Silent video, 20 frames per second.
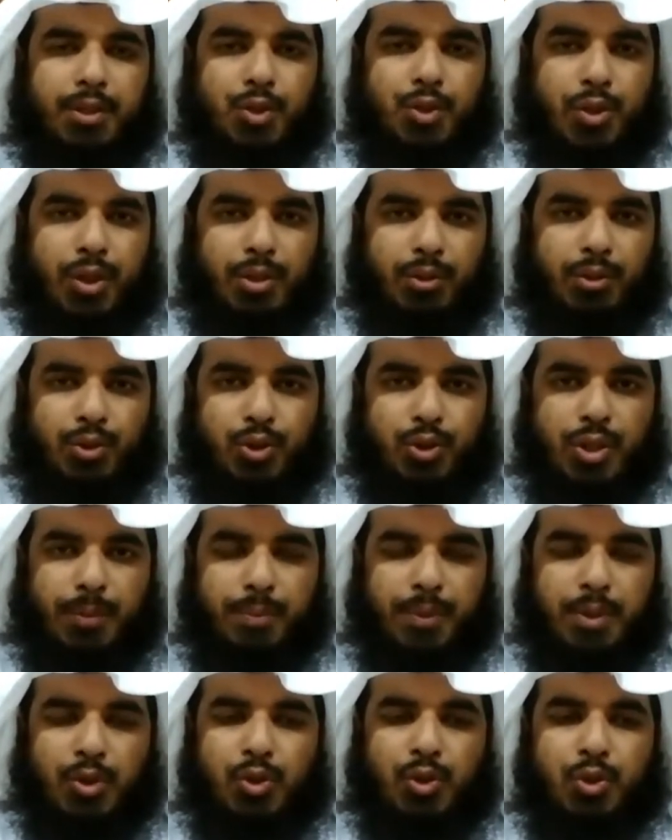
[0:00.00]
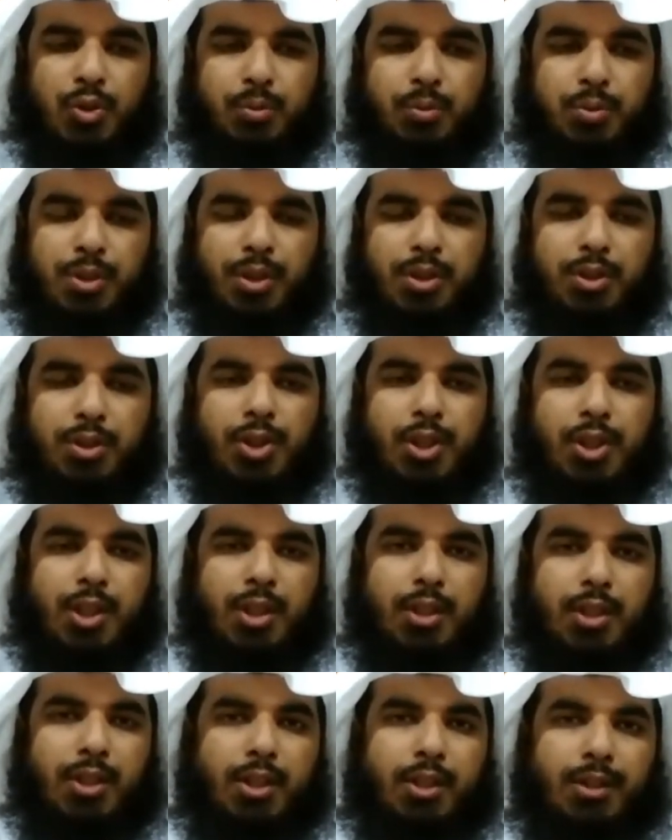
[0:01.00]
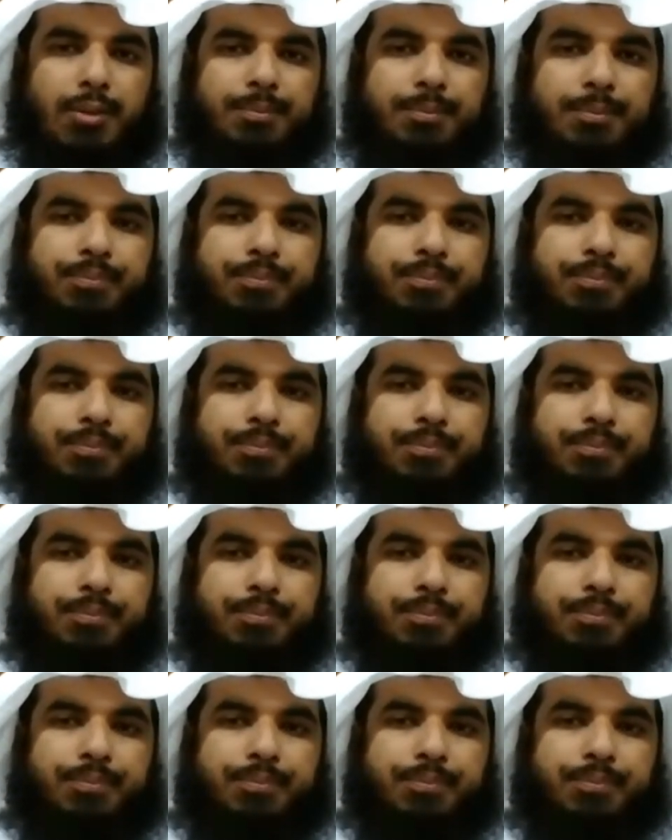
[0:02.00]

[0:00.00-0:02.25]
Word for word: কিছু আলোচনা পেশ করব ইনশা আল্লাহ